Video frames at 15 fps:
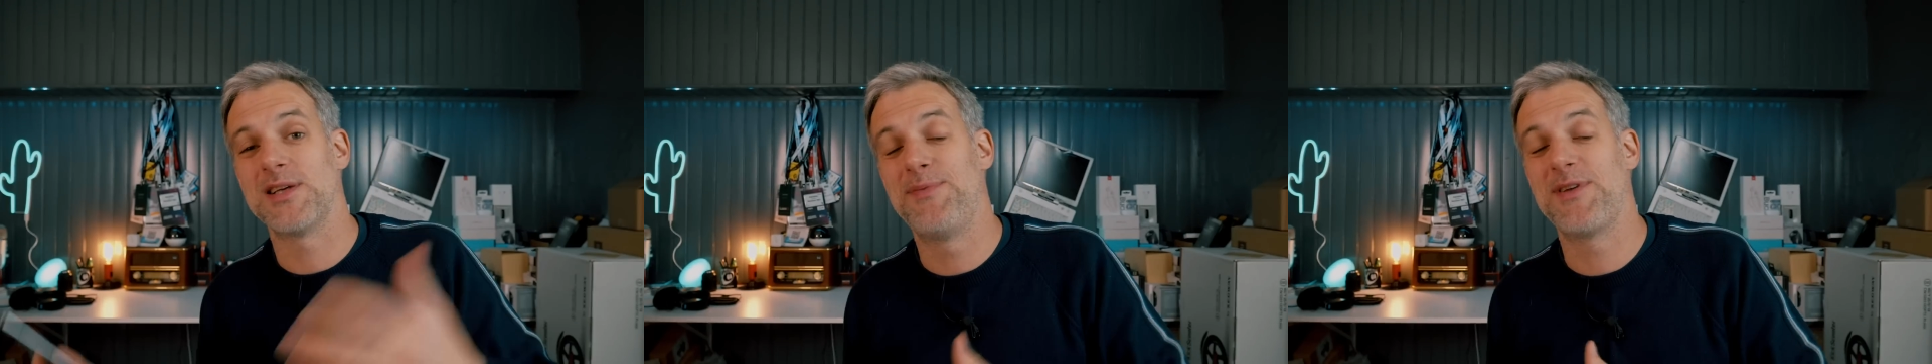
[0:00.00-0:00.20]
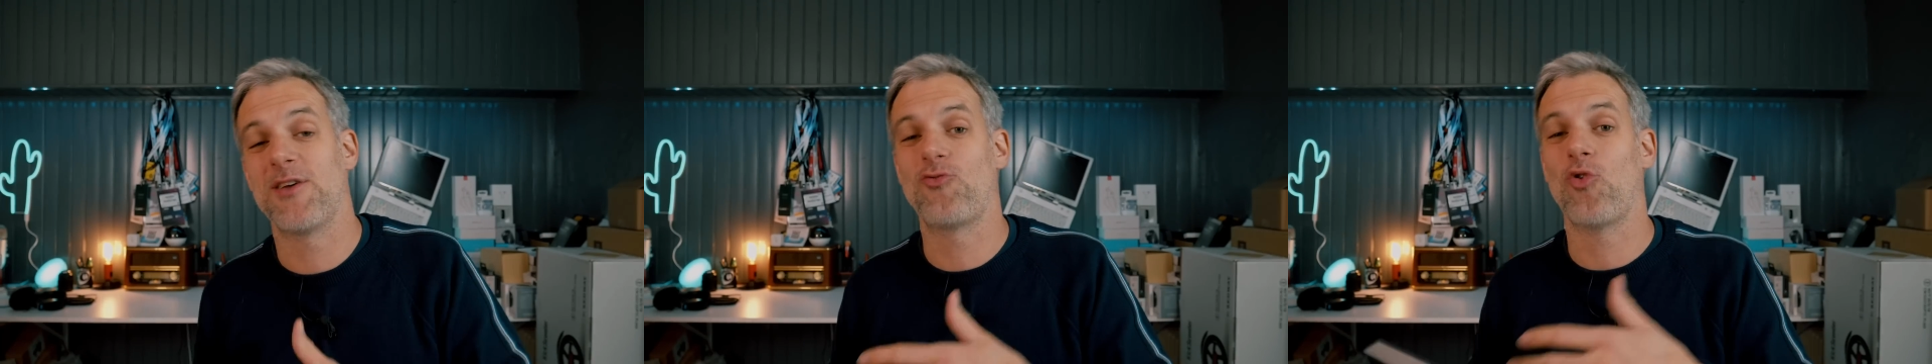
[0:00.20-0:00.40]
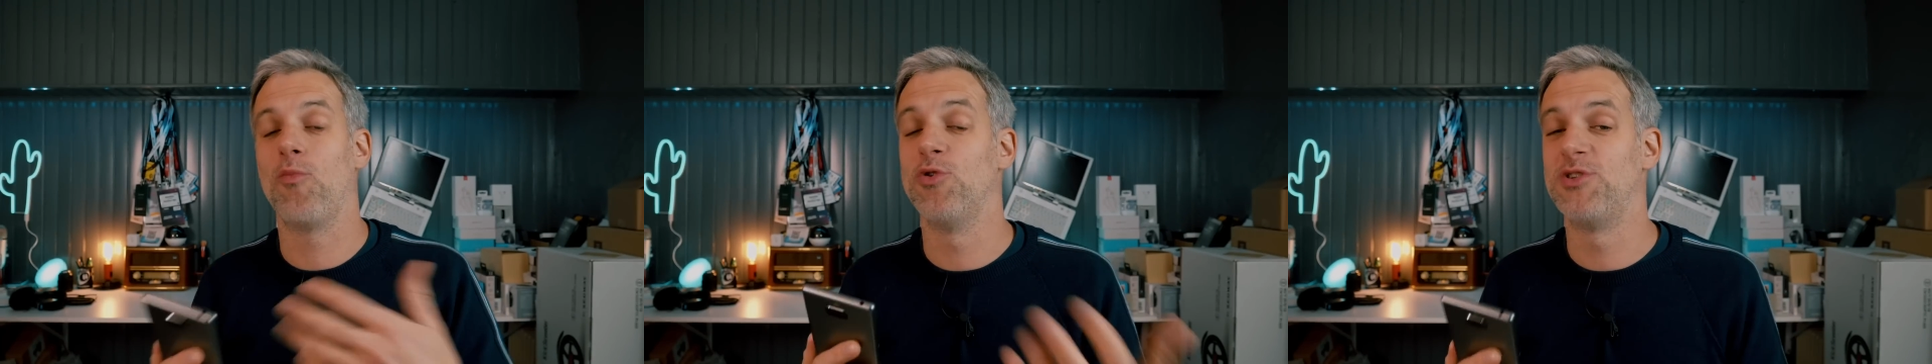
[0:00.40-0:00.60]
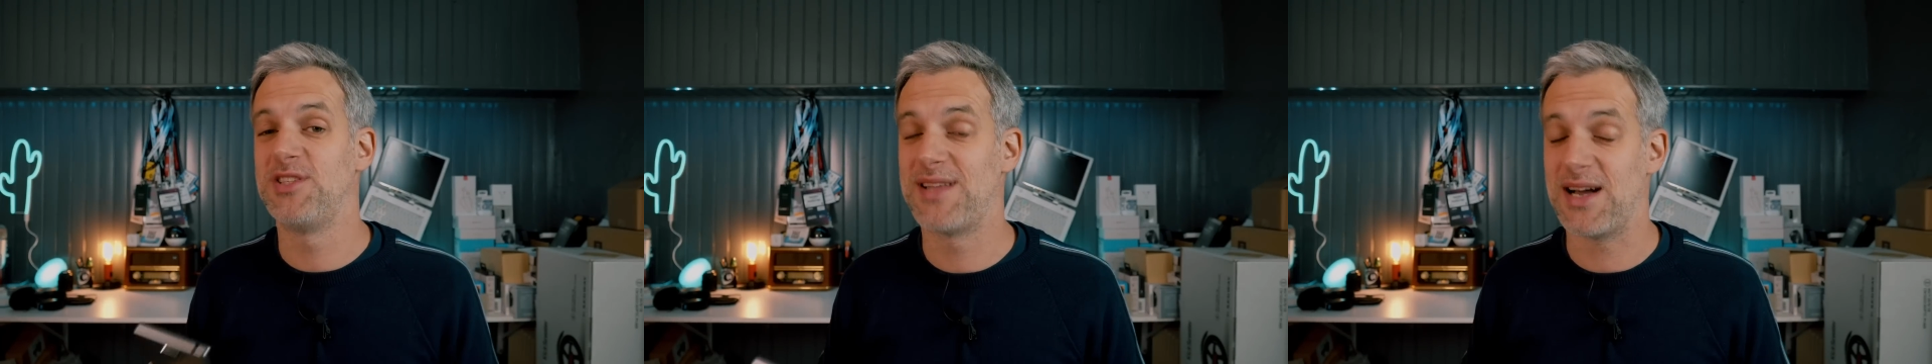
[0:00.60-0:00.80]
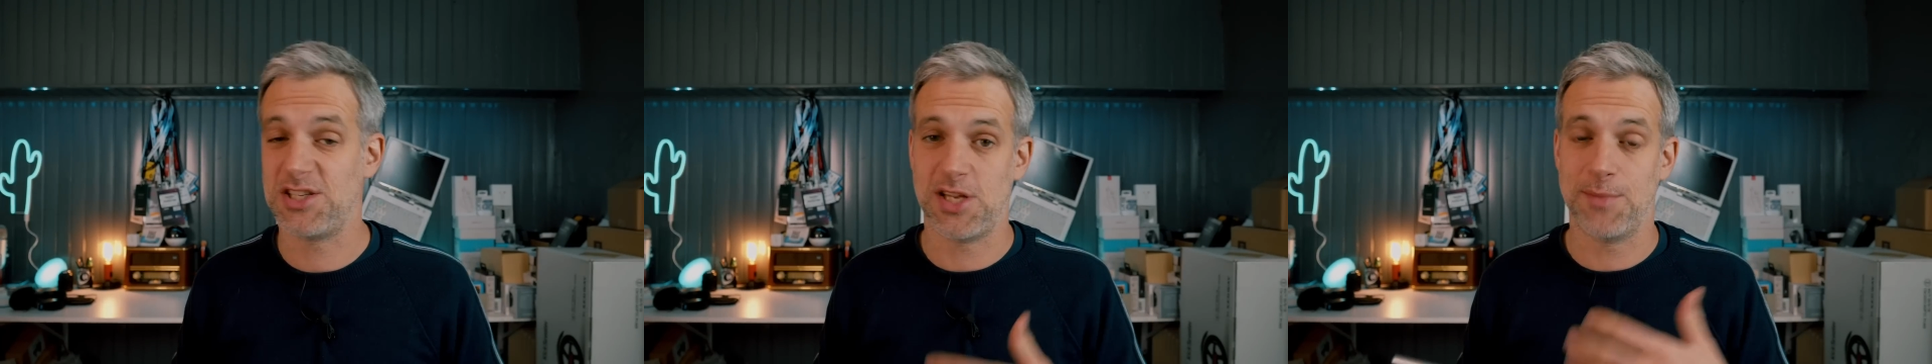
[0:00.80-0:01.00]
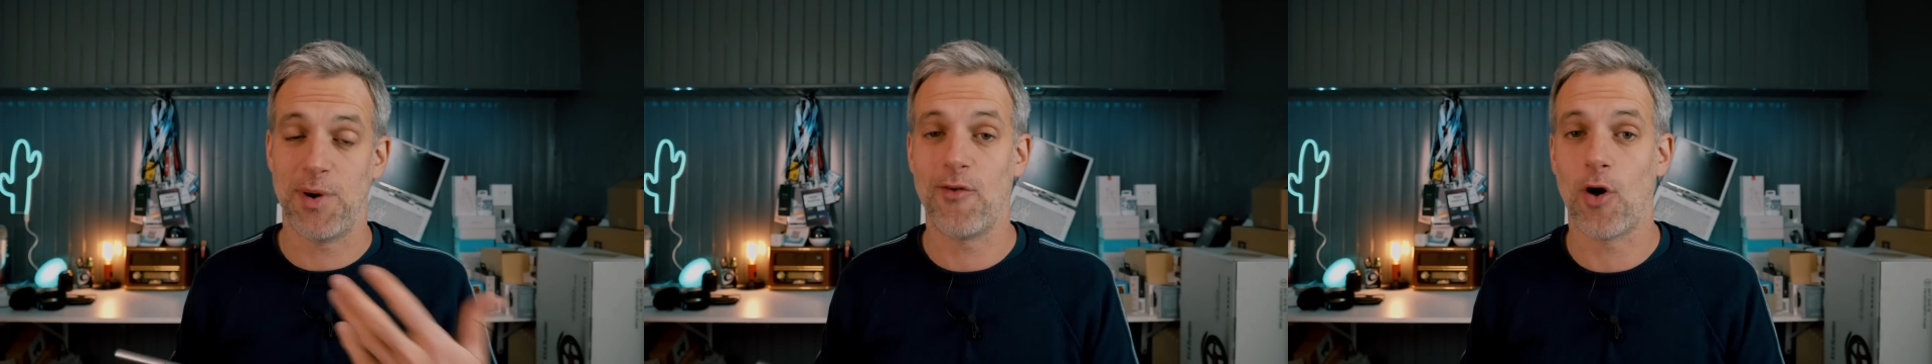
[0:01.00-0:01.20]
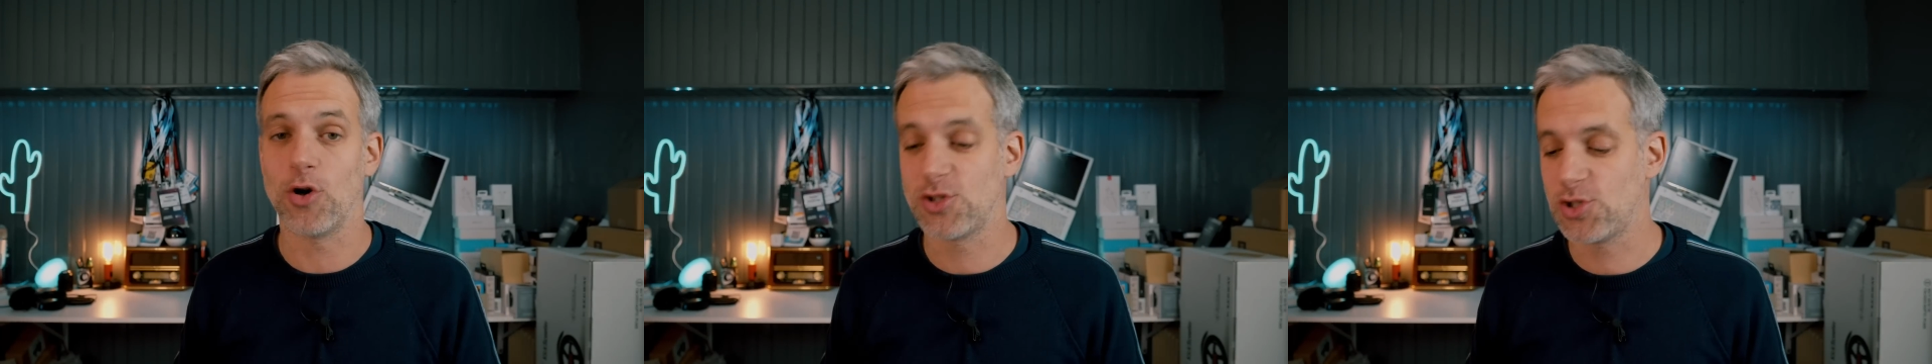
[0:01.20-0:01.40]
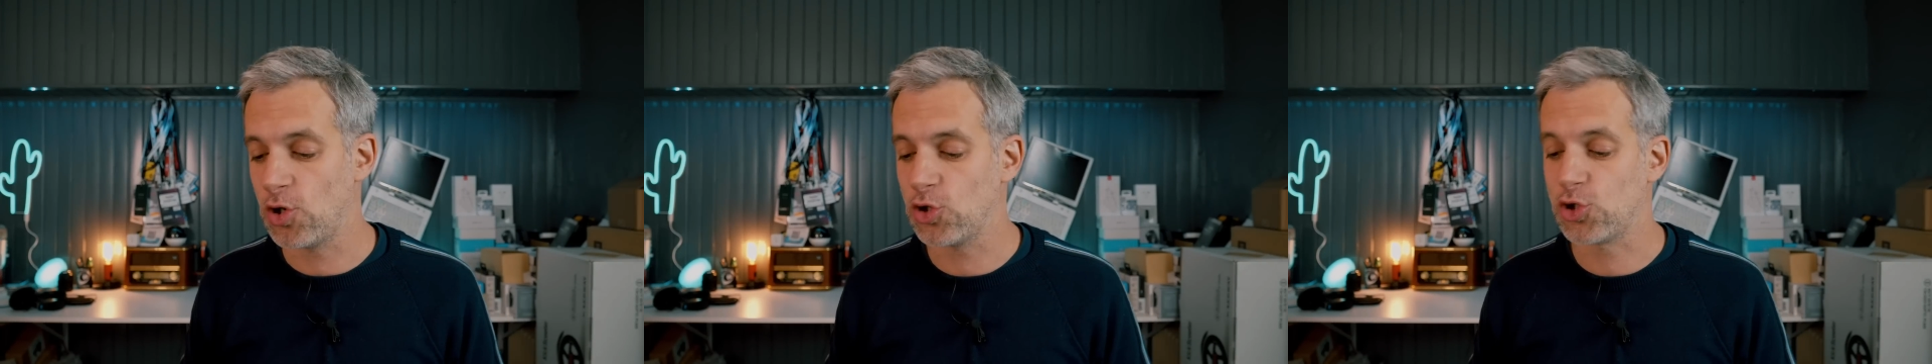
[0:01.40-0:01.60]
applications en multitâche, ça peut avoir
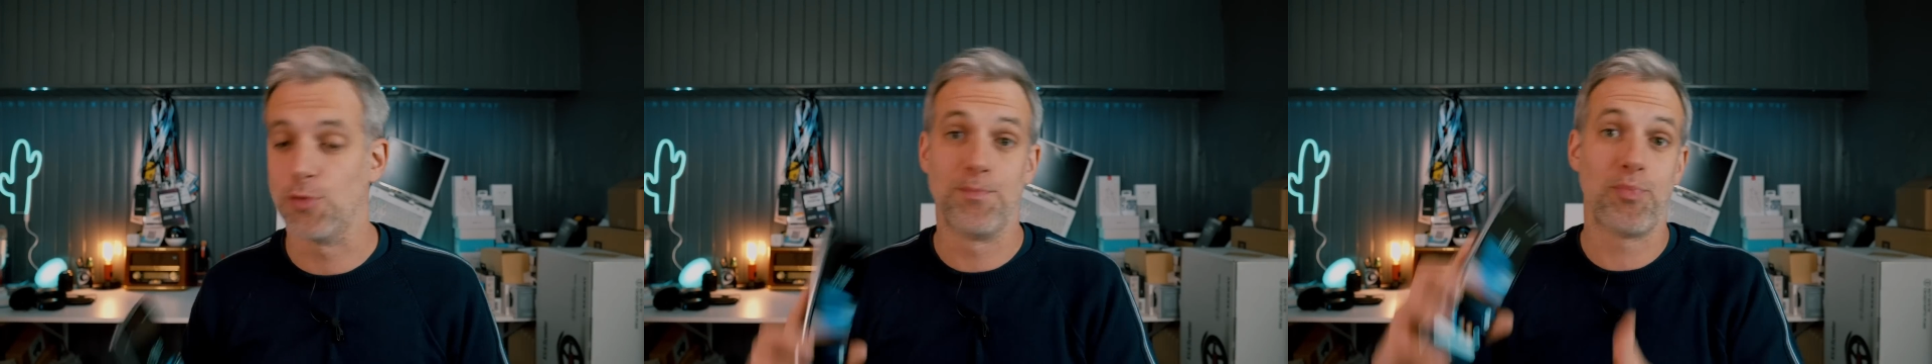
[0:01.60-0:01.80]
un sens.